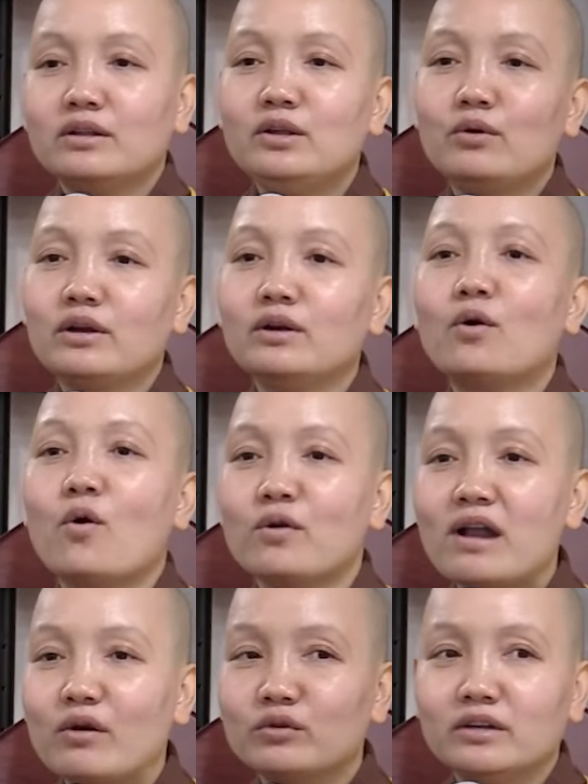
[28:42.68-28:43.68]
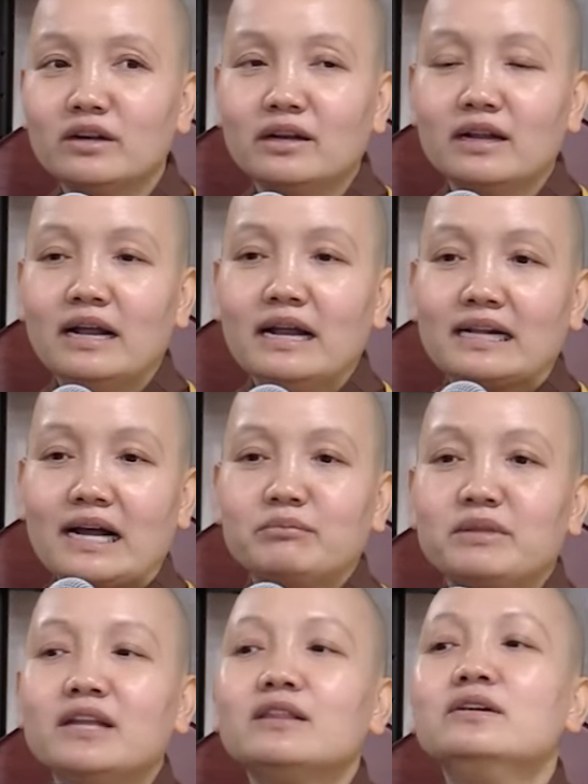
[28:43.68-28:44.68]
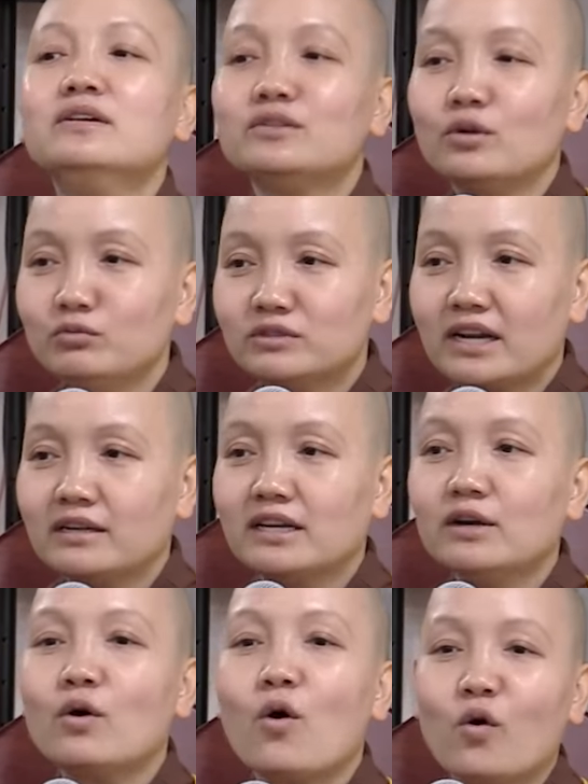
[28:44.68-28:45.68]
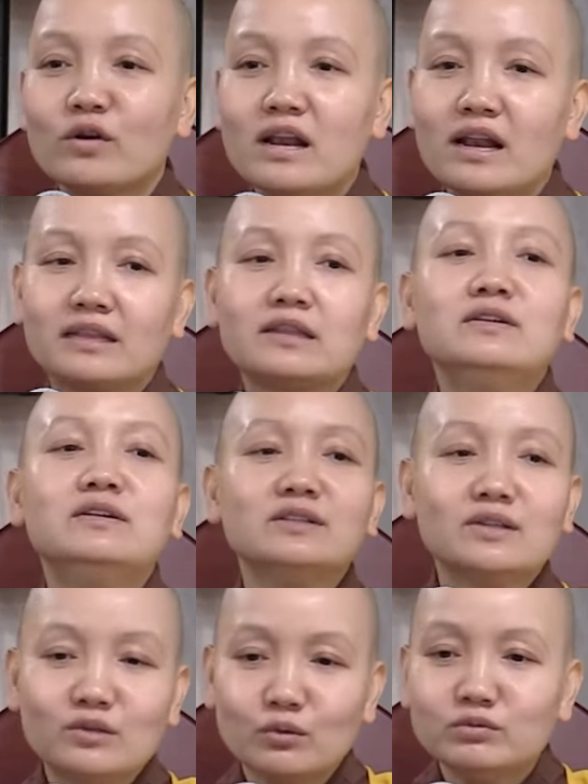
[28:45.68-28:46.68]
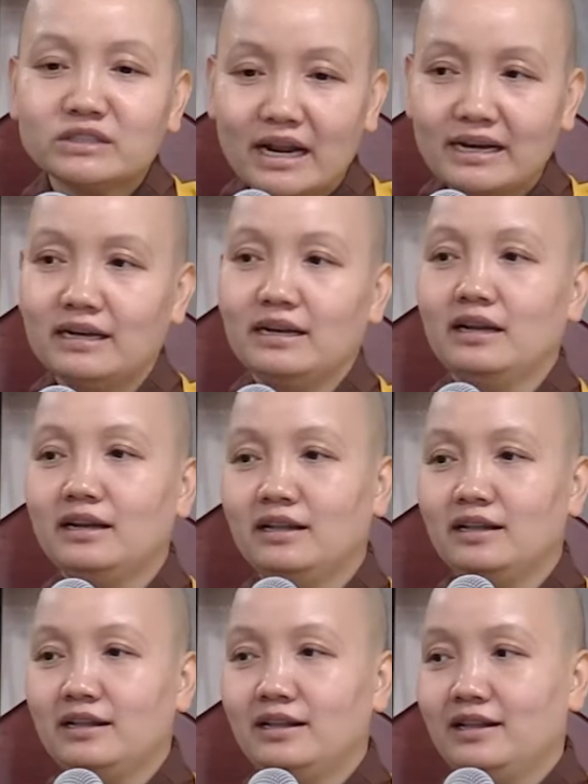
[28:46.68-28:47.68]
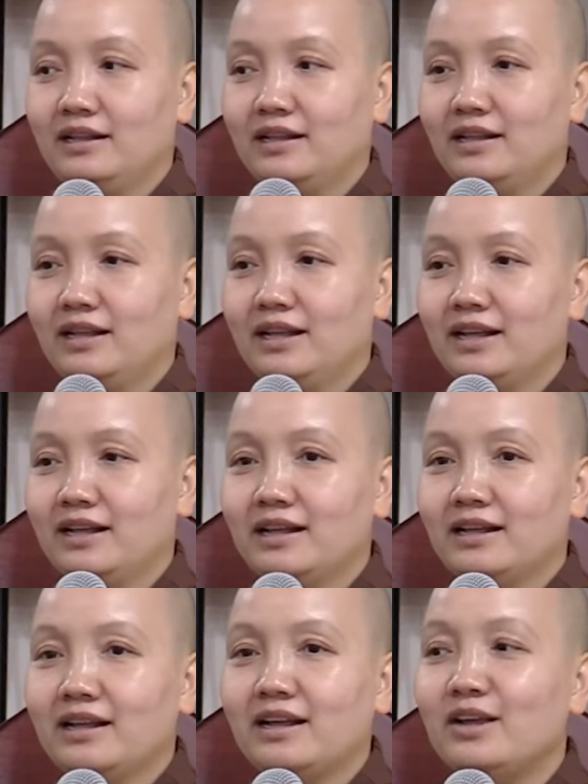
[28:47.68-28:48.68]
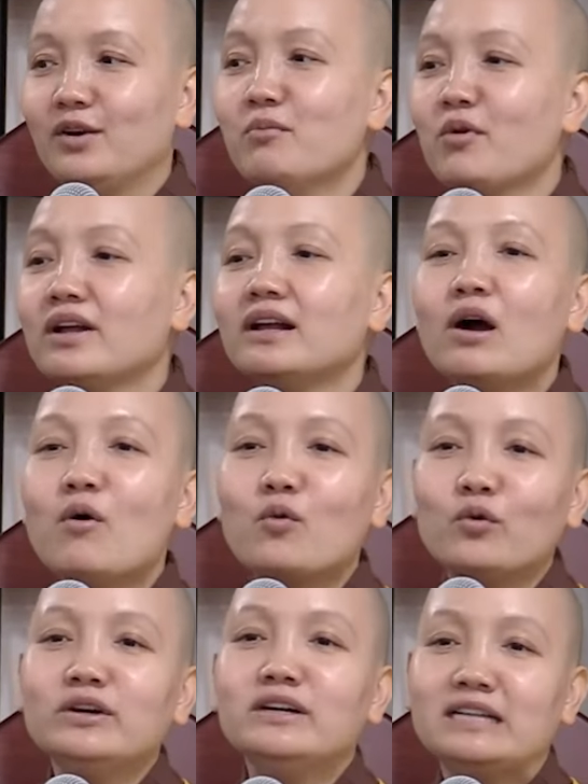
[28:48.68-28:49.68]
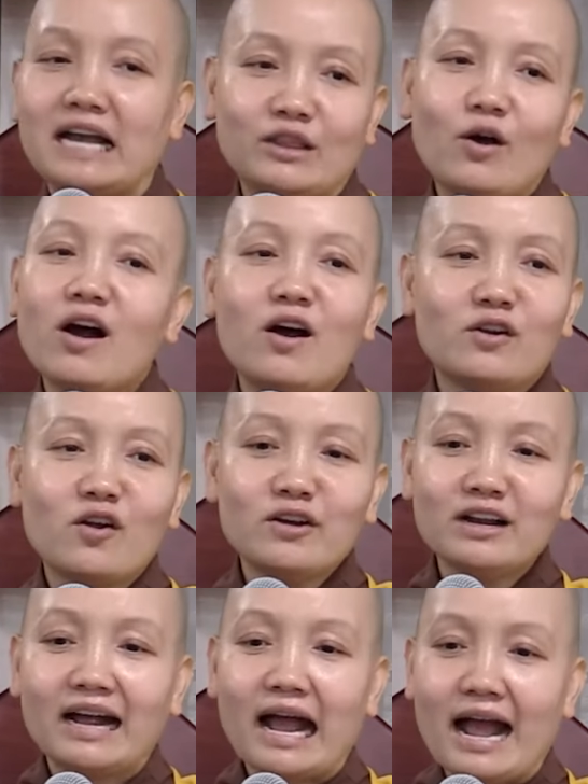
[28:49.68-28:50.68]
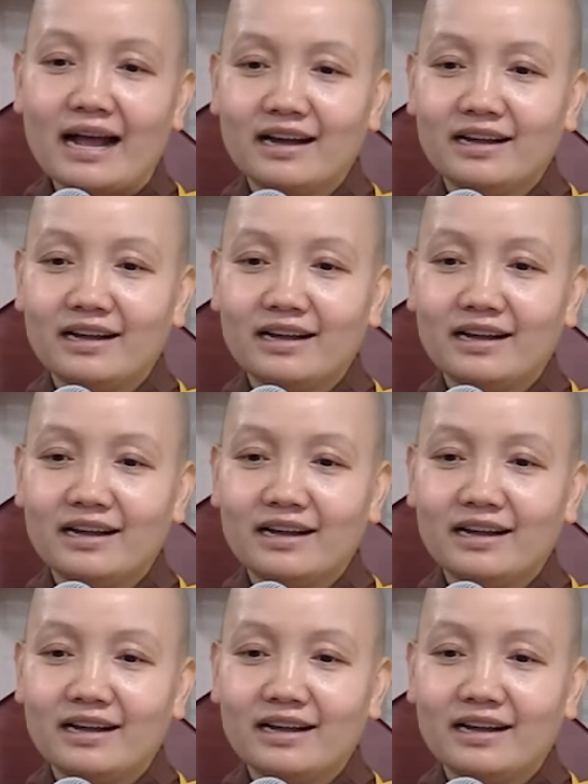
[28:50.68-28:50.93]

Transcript: nhiều cái khổ đau, cho nên cảm thấy thương chúng sanh. Cái khổ này là thương cho chúng sanh. Hiểu một cái câu của người giải thoát, họ nói nó khác.